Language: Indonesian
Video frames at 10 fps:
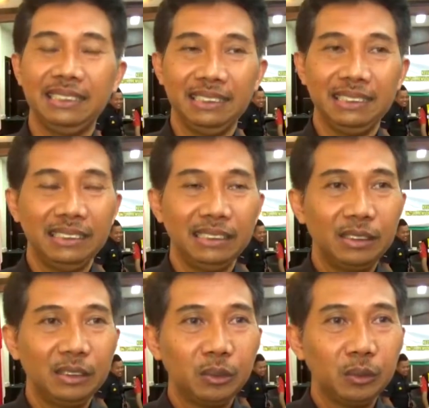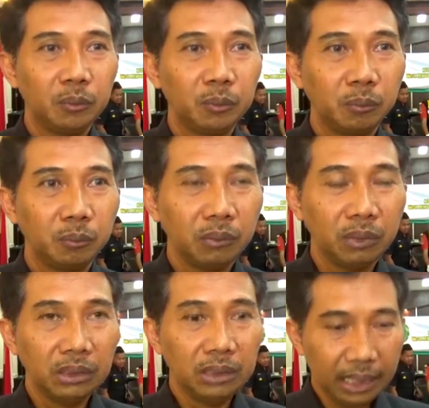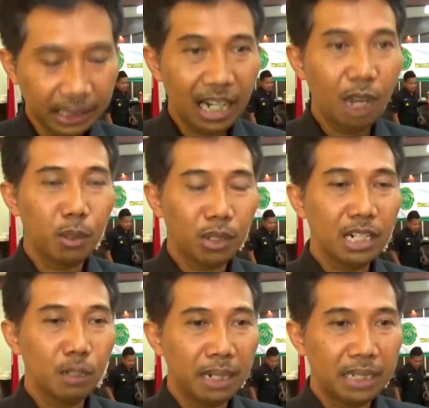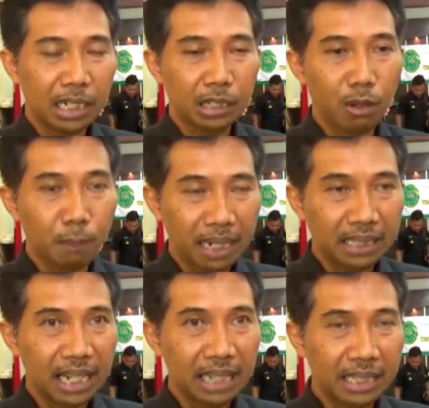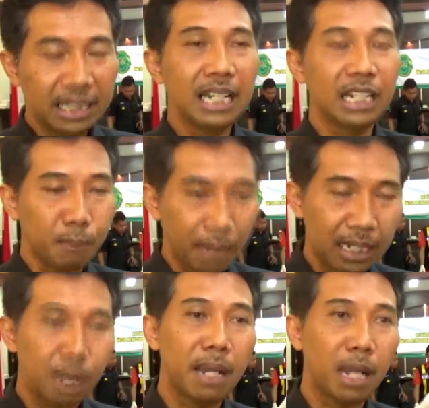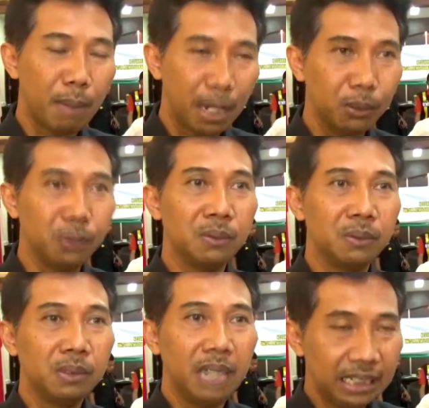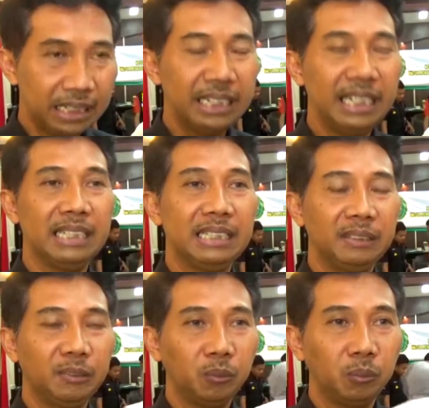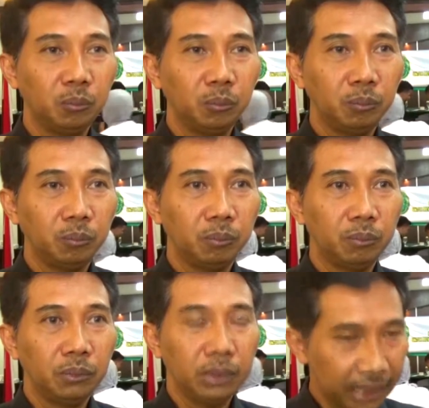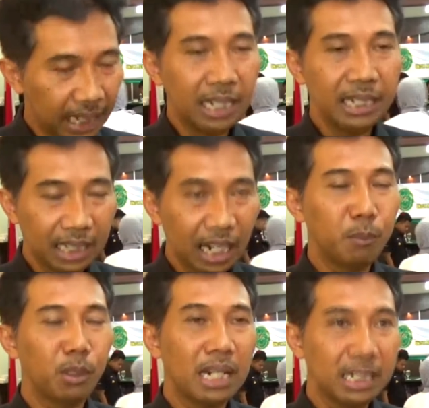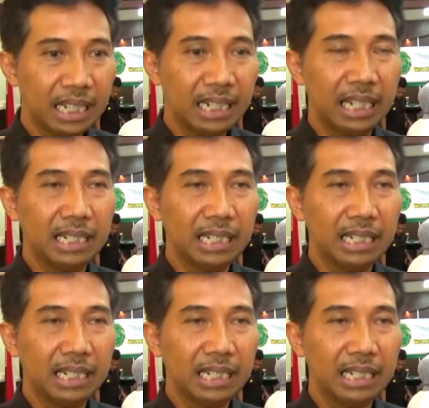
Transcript: hasilnya kemana kan pak kita laporkan kepada Ketua Pengadilan Tinggi dan kepada Mahkamah Agung baik, hasilnya. Baik negatif atau positif, Pak? Iya, kita laporkan ke sana.